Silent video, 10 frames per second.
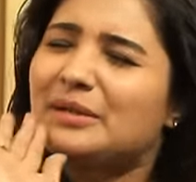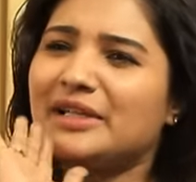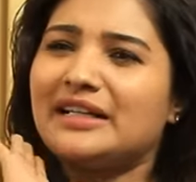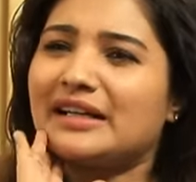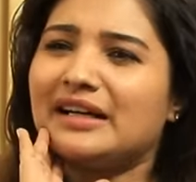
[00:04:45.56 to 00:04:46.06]

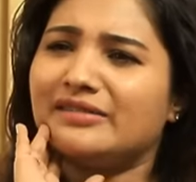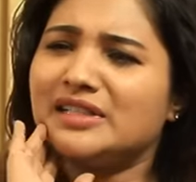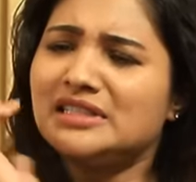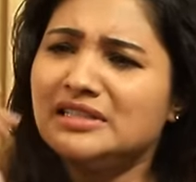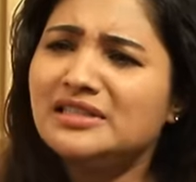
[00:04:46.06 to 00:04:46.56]
அப்படின்ற
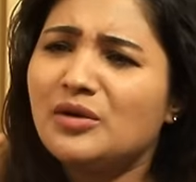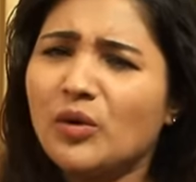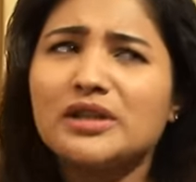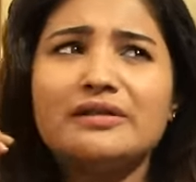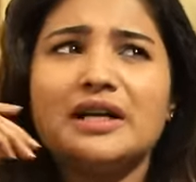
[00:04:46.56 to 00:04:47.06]
அவ
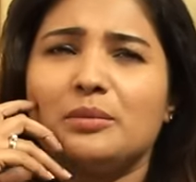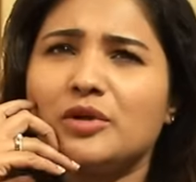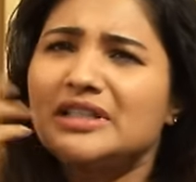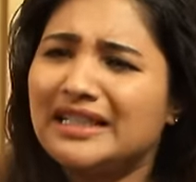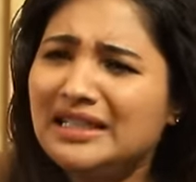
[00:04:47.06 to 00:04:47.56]
இன்னும் உதவாங்க
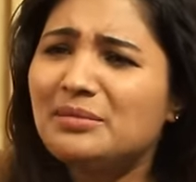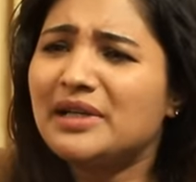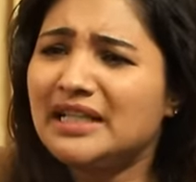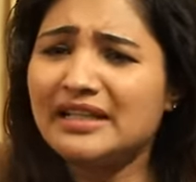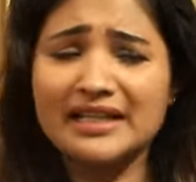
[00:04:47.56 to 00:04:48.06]
என்ன
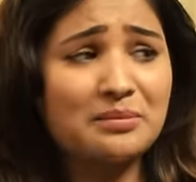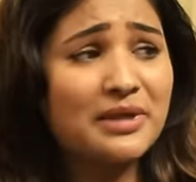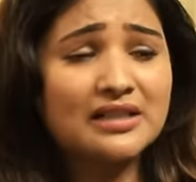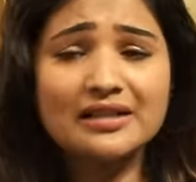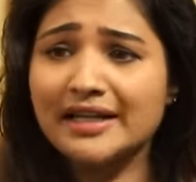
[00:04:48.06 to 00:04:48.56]
பண்ணிகிட்டு இருக்கேன்
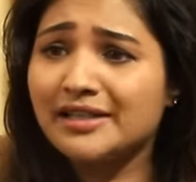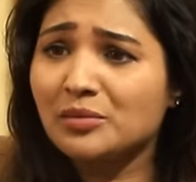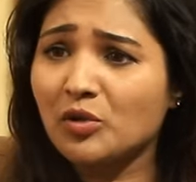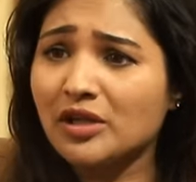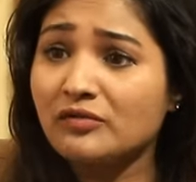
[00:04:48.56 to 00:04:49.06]
இப்போ எதுக்கு
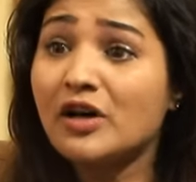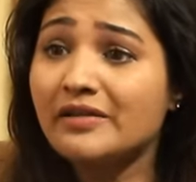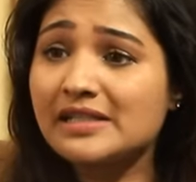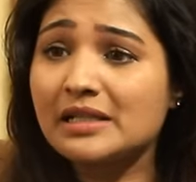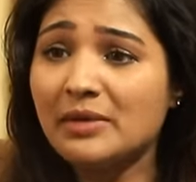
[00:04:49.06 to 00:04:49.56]
கையெழுத்து போடுற
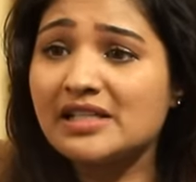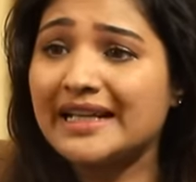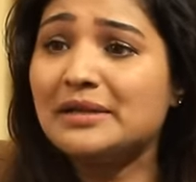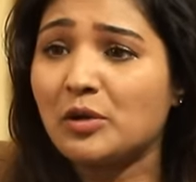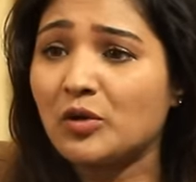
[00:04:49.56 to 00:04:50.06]
இவ்வளோ
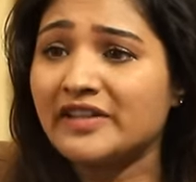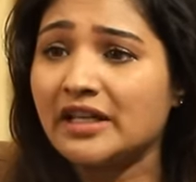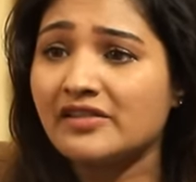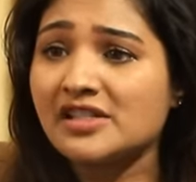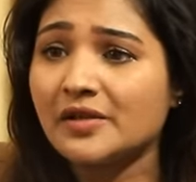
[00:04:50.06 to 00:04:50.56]
அவசரமாக சைன் பண்ண
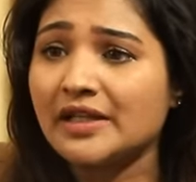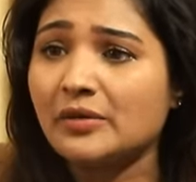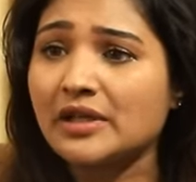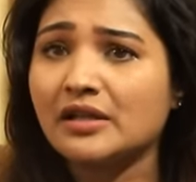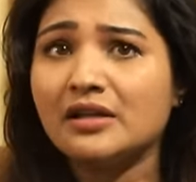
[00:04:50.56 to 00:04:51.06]
வேண்டிய அவசியம்
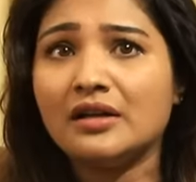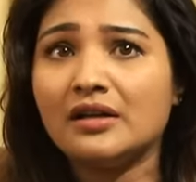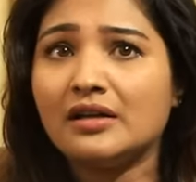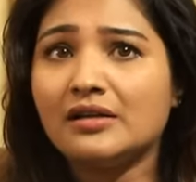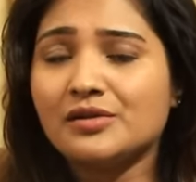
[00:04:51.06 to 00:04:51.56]
என்ன உனக்கு
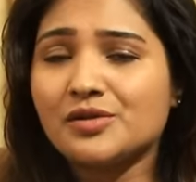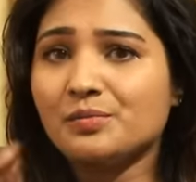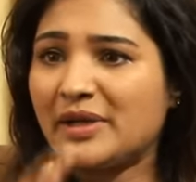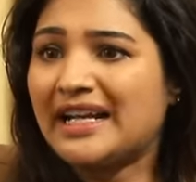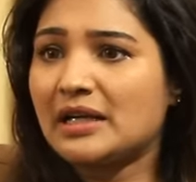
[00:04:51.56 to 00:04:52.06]

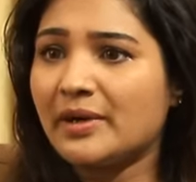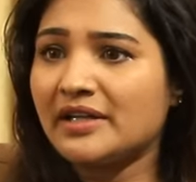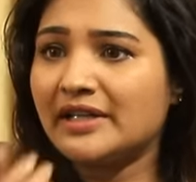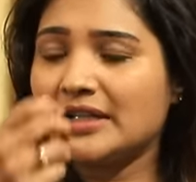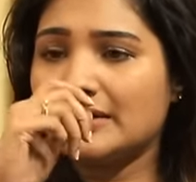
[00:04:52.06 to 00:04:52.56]
பிரேக்கில்
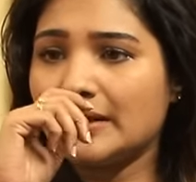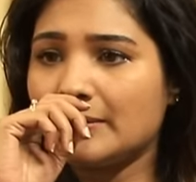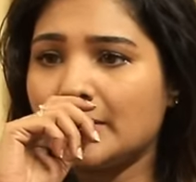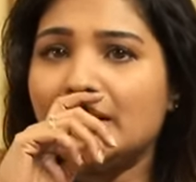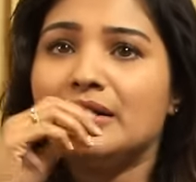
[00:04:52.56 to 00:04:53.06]
பண்ண வேண்டியது
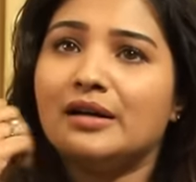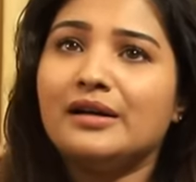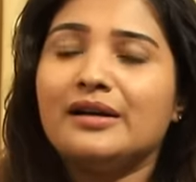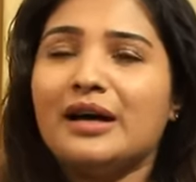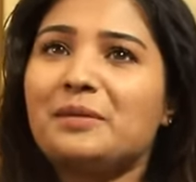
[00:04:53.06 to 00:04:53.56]
தானே அப்படின்னா
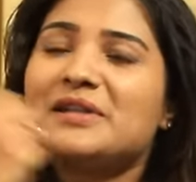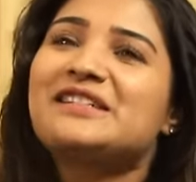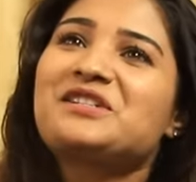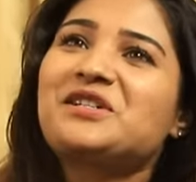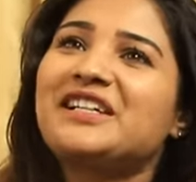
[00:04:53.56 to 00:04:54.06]

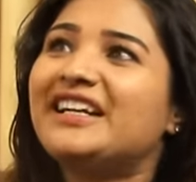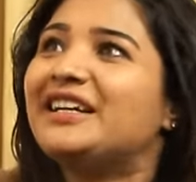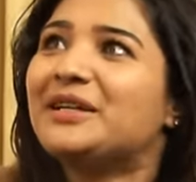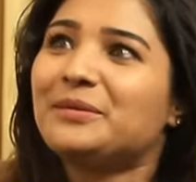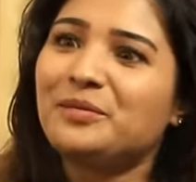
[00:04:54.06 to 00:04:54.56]
அப்படியே சிரிச்சுக்கிட்டே
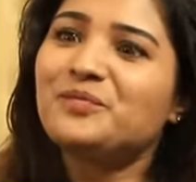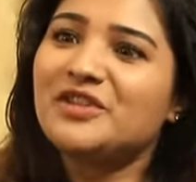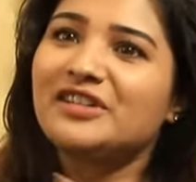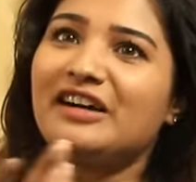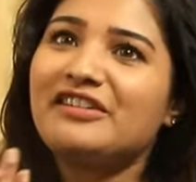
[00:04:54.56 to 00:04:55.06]

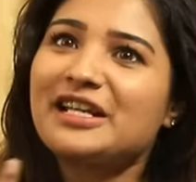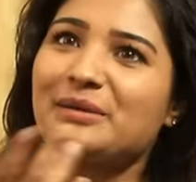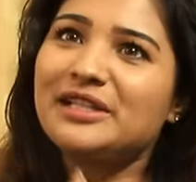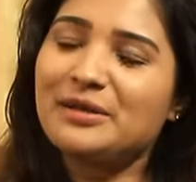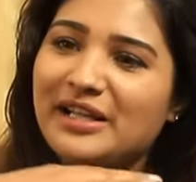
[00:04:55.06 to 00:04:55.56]

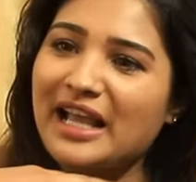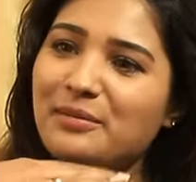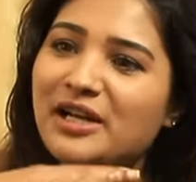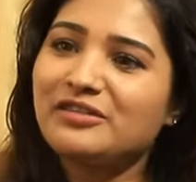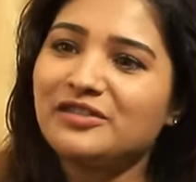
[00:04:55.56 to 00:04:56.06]
கவனிக்கிற மாதிரி இப்படி
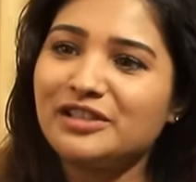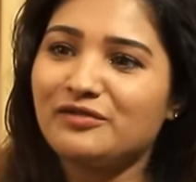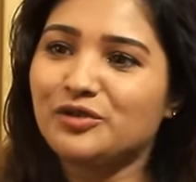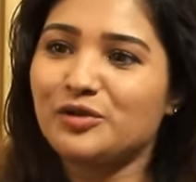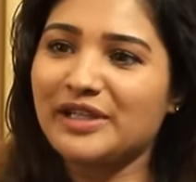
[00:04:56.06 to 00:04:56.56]
கேமராவுக்கு
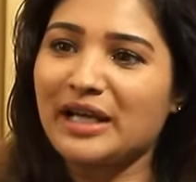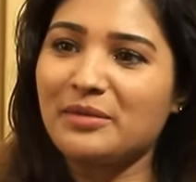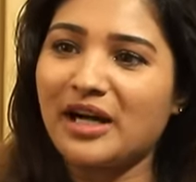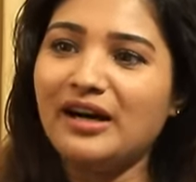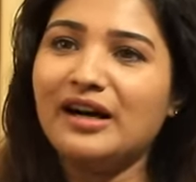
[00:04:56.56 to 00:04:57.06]
வந்து இவ்வளோ தூரம்
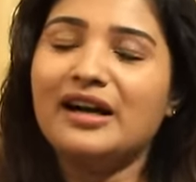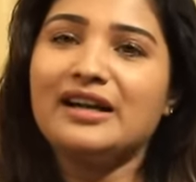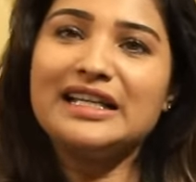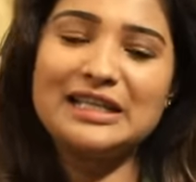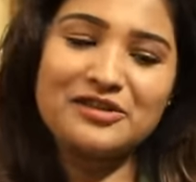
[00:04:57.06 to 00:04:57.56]
கேமரா
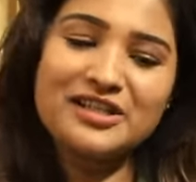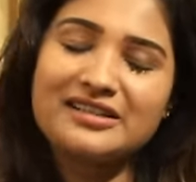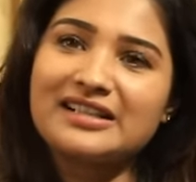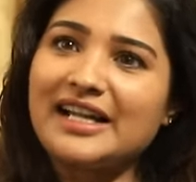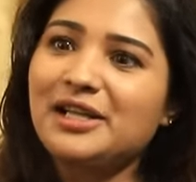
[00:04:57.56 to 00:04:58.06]
இங்கே வந்து
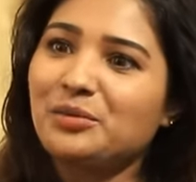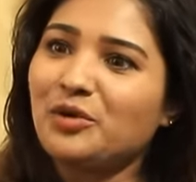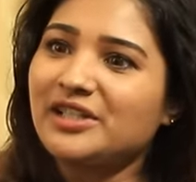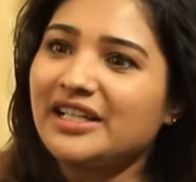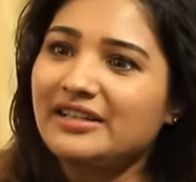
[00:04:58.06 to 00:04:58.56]

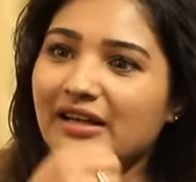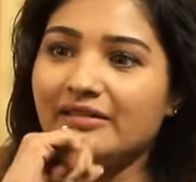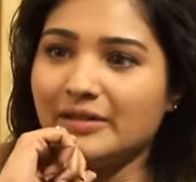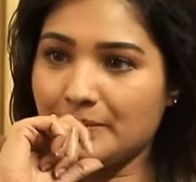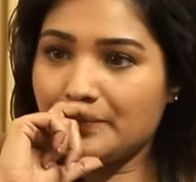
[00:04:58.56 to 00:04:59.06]
கையெழுத்து போட்டுகிட்டே
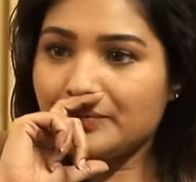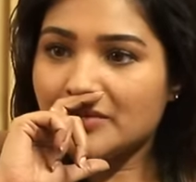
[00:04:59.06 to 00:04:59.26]
இருக்கா அவள்